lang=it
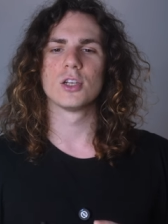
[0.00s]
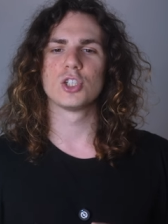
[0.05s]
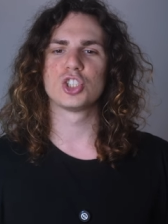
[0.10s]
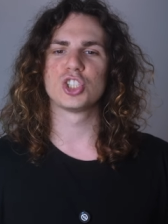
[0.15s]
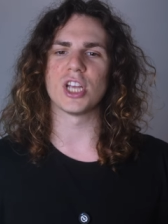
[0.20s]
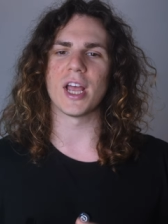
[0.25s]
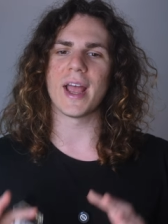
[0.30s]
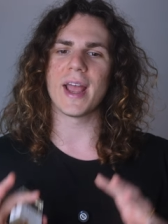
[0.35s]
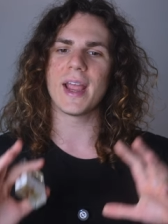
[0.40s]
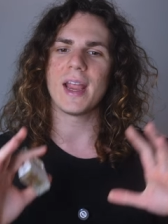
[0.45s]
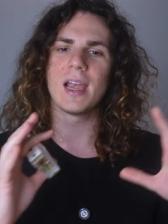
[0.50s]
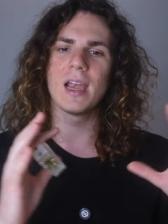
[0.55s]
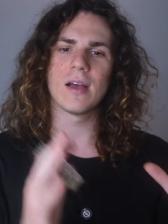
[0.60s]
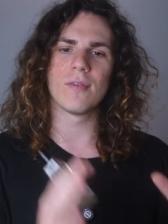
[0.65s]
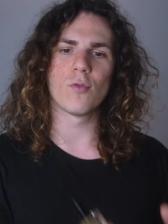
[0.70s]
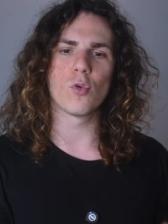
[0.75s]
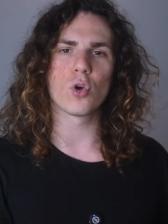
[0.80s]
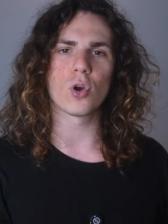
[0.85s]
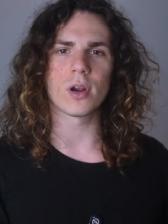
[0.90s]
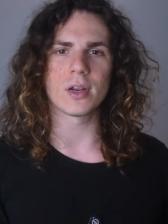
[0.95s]
c'è il
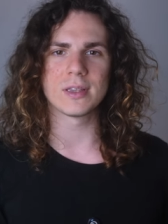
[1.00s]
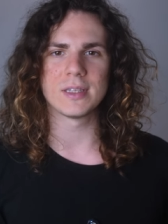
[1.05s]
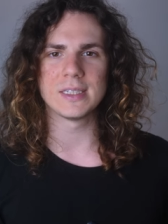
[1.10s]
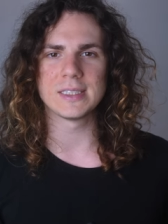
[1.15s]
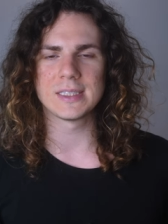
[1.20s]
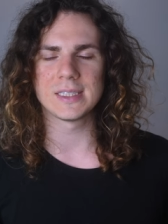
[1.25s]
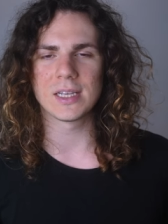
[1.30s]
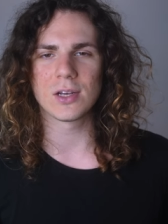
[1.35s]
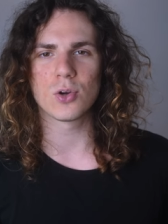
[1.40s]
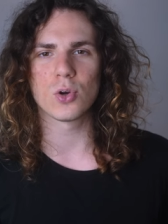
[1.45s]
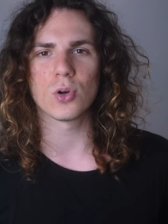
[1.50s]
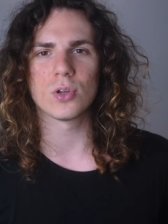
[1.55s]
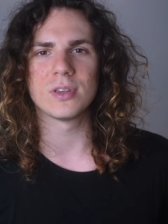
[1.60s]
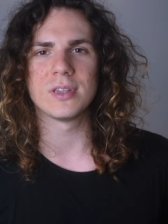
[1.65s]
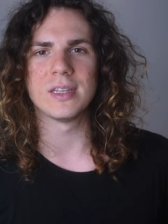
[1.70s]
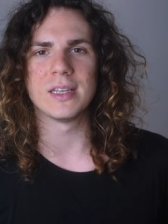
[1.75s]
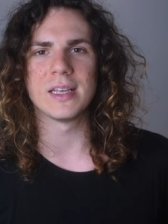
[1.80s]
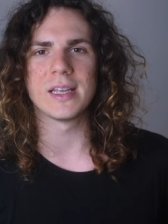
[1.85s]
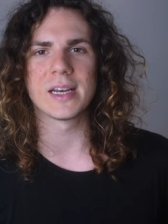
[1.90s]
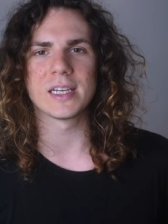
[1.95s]
lavoro artistico
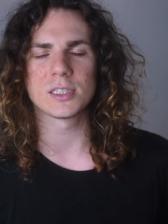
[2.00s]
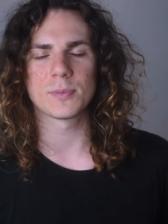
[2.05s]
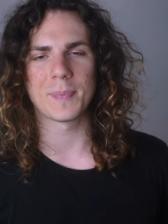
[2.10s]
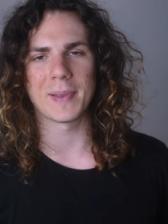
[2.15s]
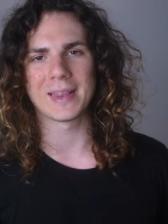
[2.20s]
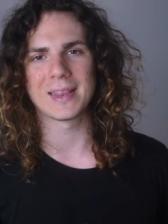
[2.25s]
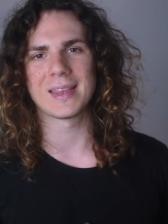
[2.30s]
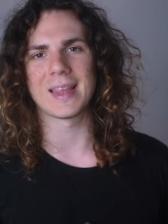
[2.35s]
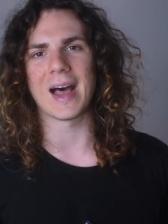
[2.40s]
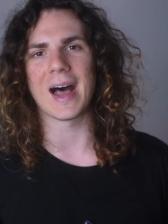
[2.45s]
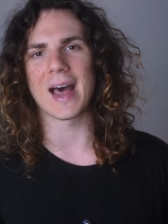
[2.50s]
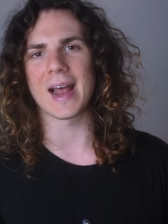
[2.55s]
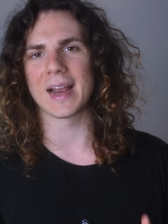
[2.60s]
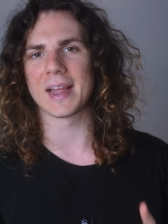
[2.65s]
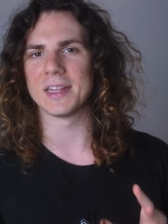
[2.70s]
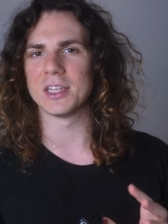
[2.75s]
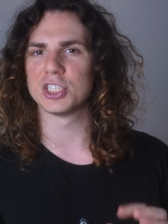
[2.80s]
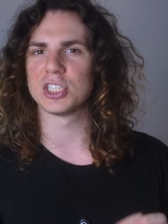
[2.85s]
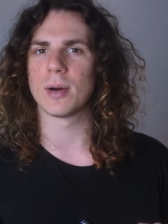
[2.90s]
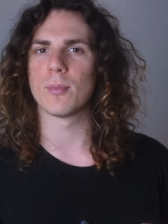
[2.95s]
di
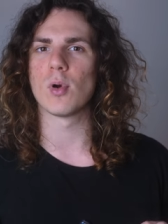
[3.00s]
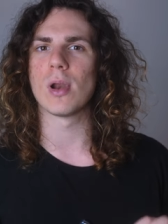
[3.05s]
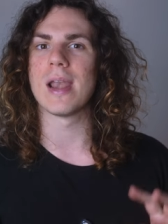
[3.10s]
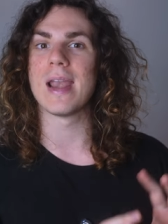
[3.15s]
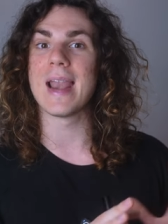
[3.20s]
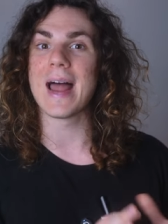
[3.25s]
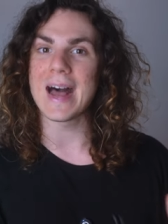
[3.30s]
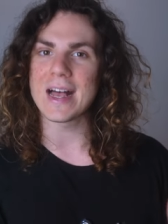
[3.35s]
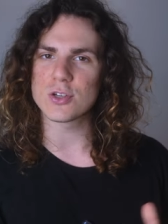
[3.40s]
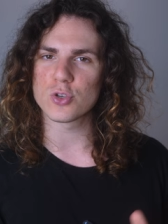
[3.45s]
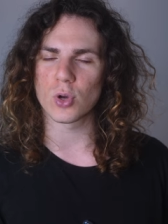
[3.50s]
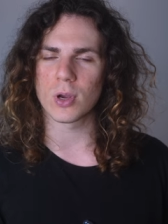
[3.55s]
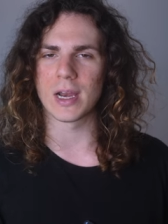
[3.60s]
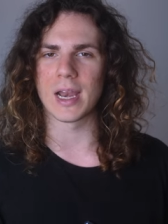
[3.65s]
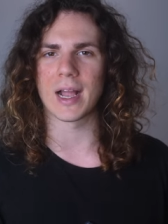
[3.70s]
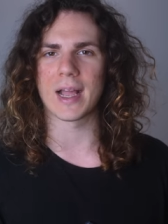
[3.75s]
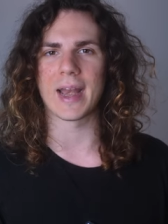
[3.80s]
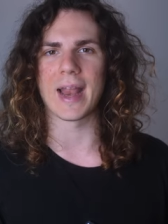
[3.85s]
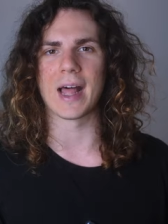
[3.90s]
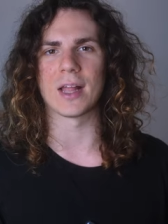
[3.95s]
rispettare diciamo il naso che
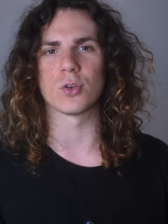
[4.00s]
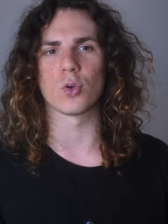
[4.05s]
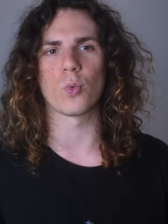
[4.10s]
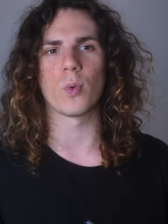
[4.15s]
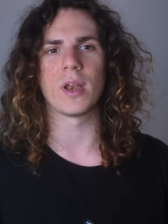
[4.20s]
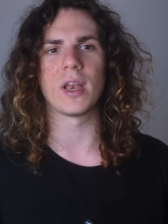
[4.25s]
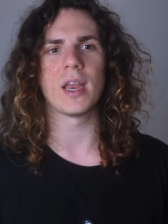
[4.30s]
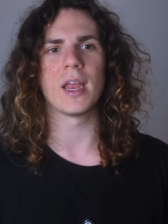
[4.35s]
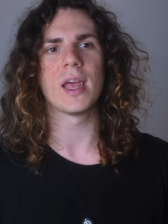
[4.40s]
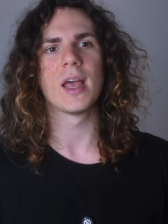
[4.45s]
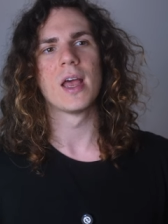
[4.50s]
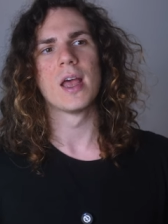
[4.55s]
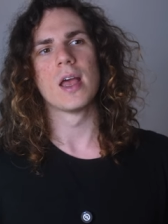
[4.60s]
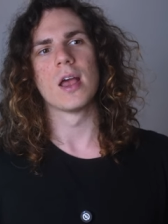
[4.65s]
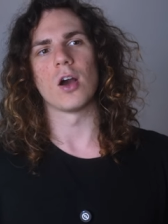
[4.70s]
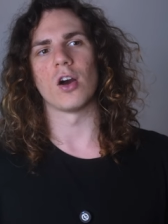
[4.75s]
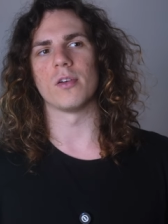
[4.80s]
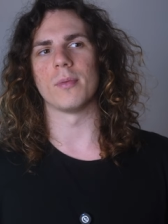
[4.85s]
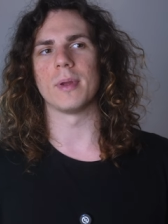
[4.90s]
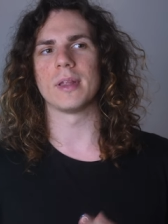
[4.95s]
l'ha creato, quindi
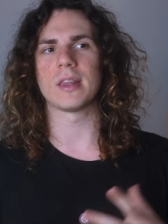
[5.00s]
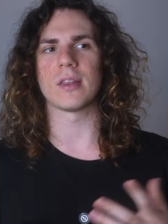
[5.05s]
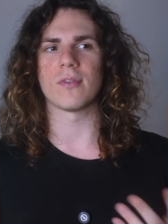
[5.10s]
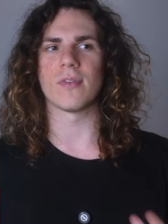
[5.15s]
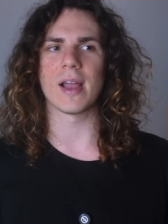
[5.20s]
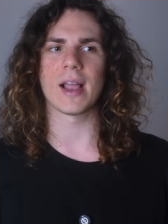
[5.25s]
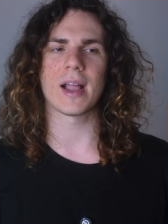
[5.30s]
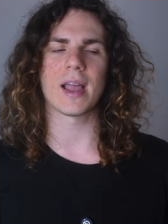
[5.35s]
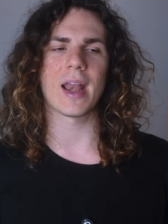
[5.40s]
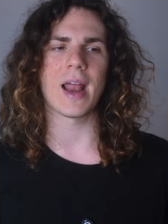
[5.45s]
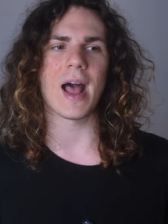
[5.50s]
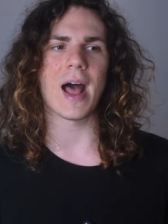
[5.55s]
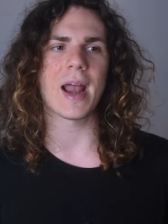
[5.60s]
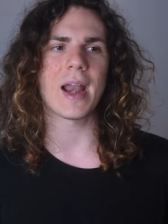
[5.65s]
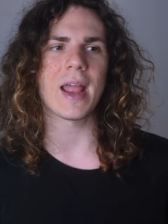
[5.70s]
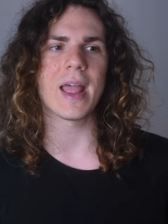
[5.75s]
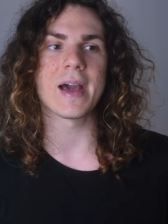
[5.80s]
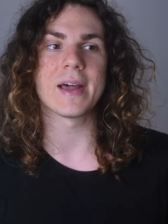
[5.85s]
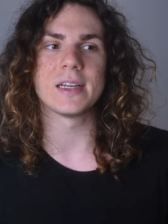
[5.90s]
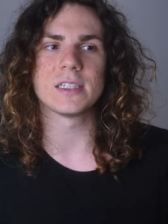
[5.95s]
ovviamente vai a
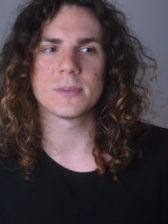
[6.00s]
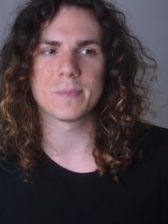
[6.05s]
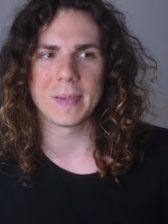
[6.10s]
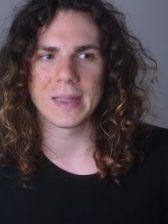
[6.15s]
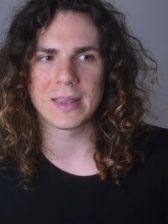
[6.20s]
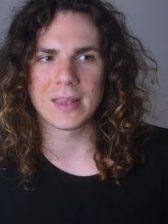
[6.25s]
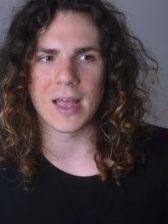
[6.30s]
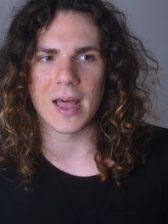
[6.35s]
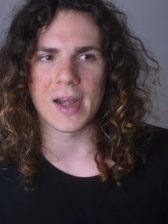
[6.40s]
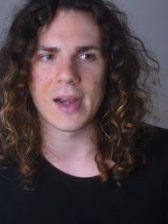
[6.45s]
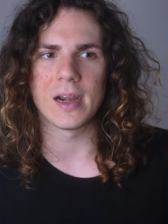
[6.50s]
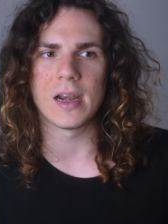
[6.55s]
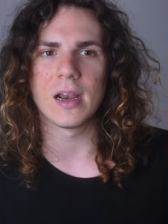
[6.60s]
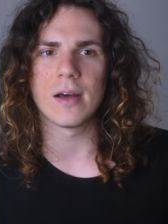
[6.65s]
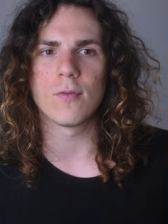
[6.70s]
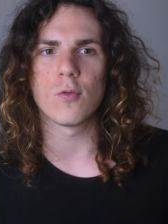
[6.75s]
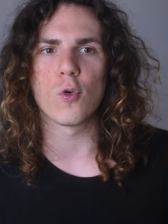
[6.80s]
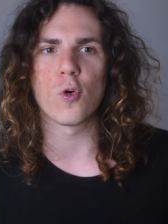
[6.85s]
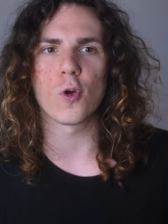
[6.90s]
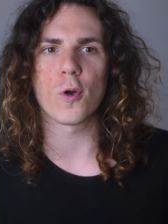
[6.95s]
creare e a rispettare il
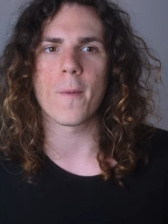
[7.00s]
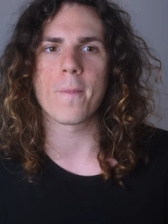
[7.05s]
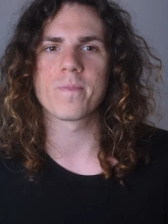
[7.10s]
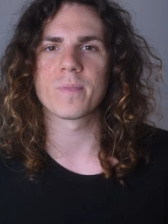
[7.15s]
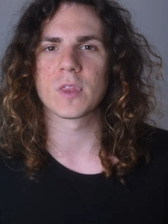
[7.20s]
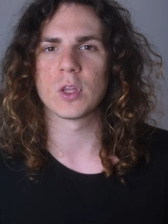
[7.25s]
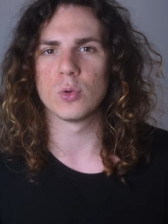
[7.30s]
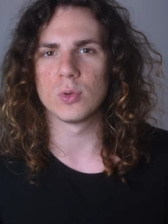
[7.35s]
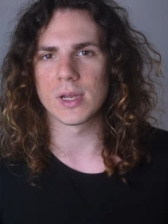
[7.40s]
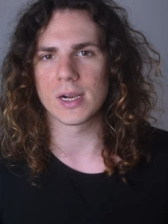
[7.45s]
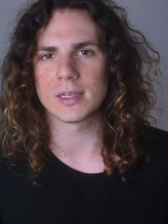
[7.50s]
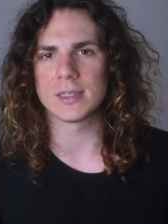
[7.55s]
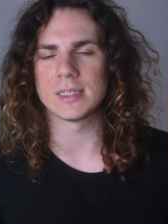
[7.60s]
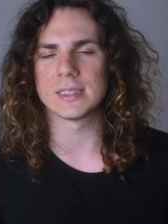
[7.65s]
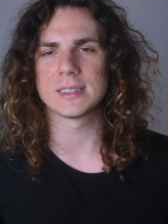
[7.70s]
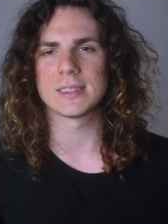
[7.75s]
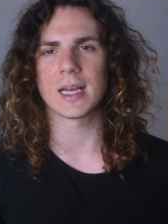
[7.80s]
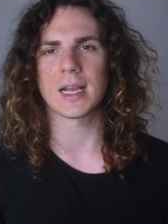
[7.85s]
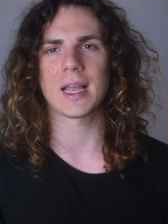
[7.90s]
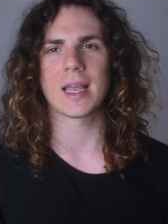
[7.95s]
lavoro di un
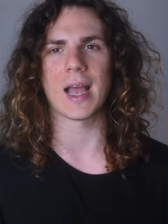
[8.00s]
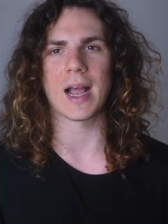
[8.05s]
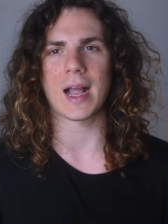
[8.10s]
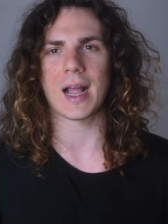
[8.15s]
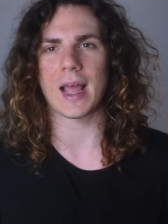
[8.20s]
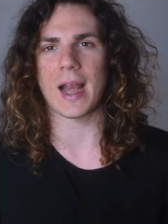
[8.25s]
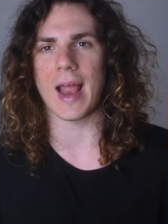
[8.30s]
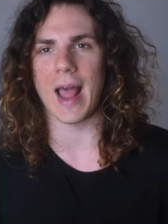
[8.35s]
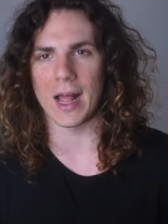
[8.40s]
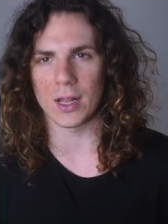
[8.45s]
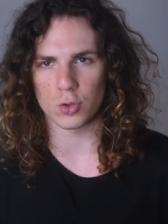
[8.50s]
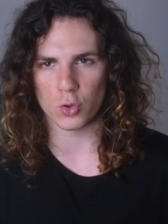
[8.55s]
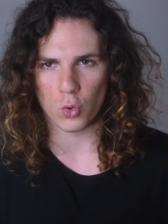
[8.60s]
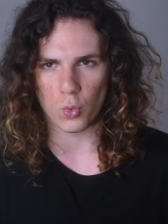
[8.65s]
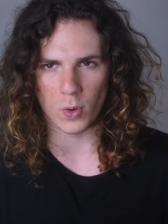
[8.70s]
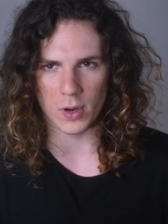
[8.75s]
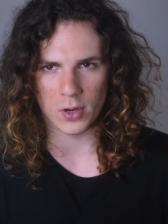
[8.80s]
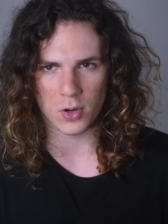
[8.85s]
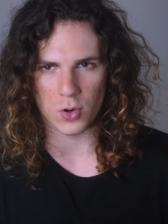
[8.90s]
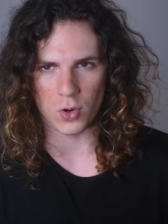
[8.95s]
artista che ha creato
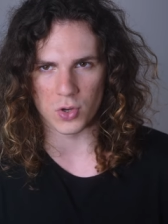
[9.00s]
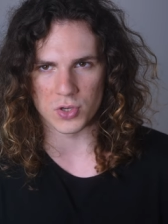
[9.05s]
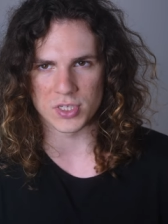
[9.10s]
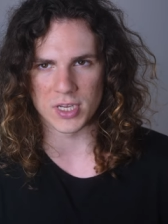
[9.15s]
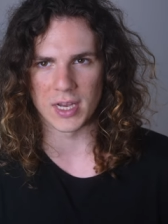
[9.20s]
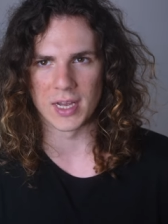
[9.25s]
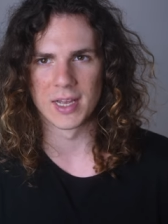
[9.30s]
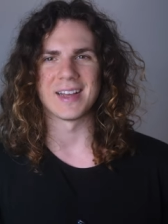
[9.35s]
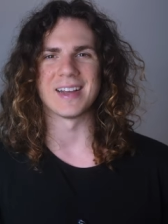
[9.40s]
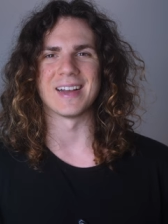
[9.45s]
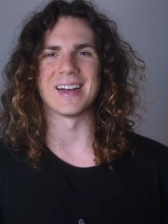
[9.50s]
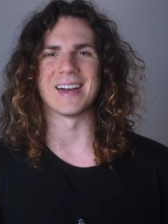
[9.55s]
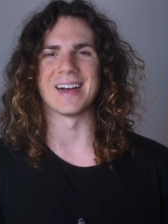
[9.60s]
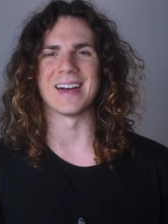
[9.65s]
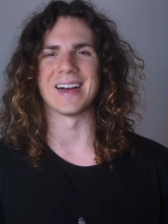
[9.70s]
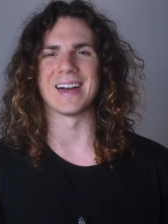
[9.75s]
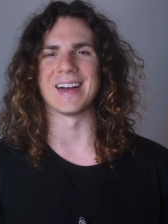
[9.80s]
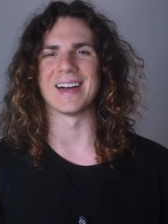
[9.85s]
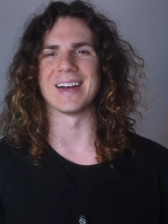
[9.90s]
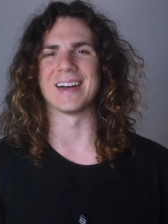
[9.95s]
qualcosa
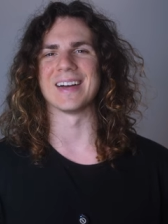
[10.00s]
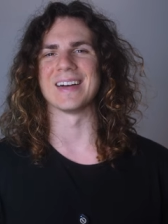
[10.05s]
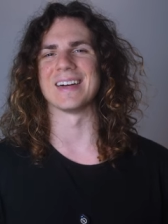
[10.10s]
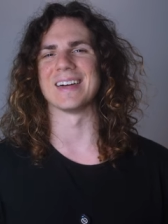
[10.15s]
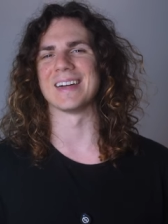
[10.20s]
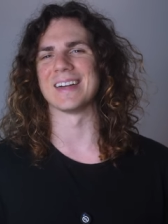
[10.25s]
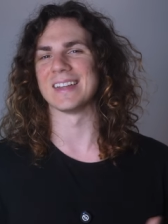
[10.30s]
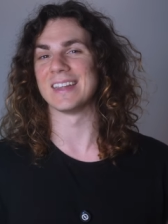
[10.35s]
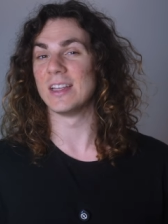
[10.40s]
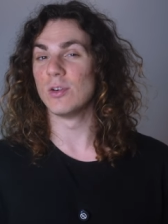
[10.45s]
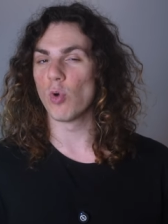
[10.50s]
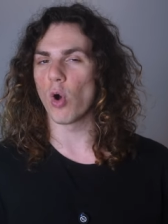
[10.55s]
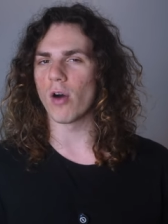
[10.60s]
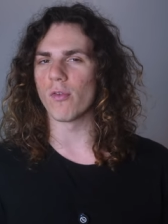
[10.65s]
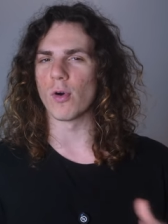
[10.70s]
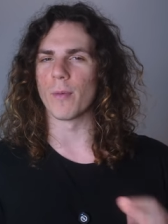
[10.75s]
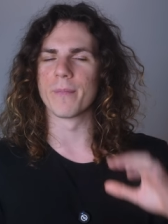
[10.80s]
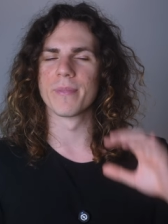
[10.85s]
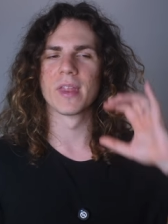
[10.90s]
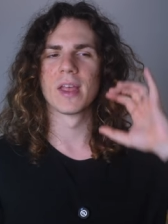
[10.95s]
eh, di
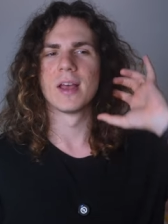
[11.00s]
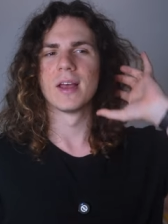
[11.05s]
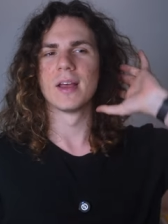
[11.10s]
nuovo.